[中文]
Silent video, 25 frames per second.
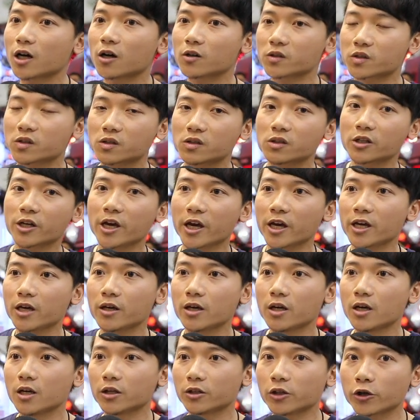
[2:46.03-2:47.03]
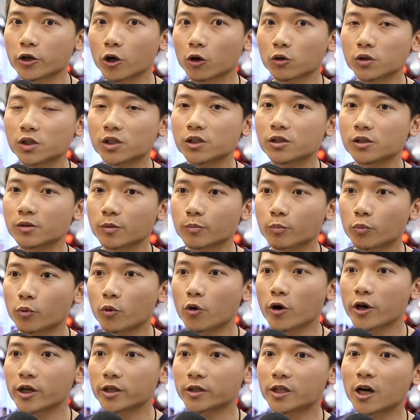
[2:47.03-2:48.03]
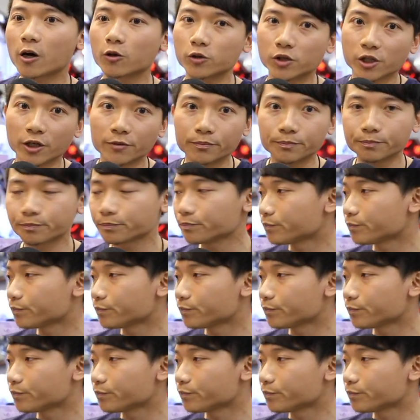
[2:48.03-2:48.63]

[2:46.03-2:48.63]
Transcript: 到四 K 的游戏，不会掉帧。